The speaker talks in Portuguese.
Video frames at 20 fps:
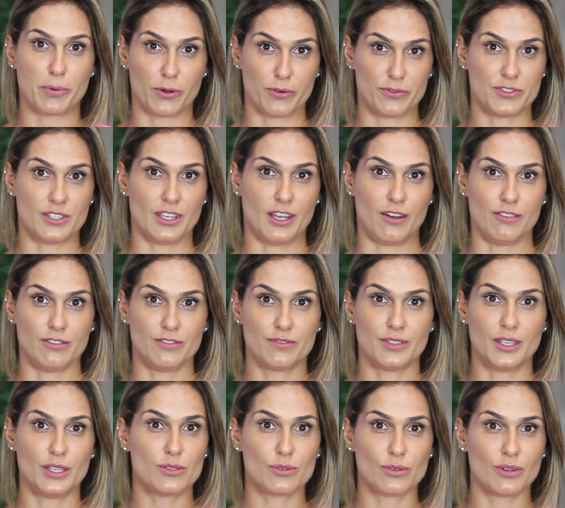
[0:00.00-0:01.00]
profissão,
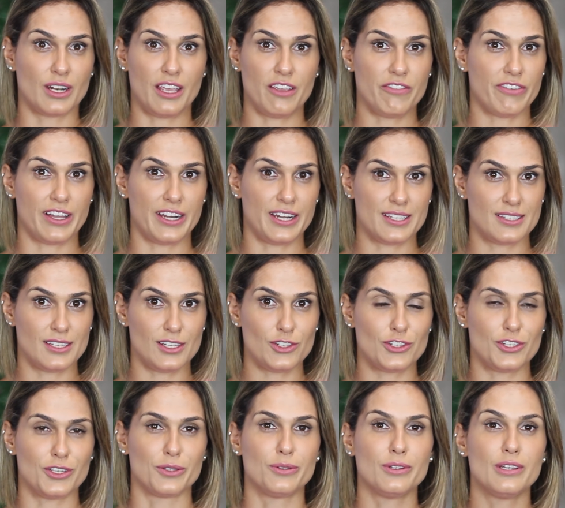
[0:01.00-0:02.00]
isso nem faria
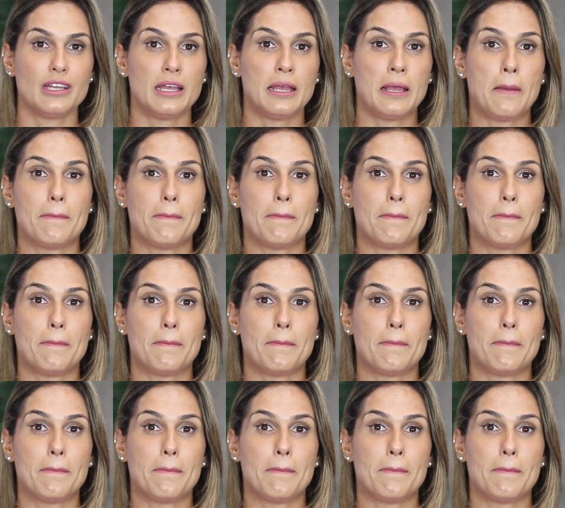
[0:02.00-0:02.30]
sentido.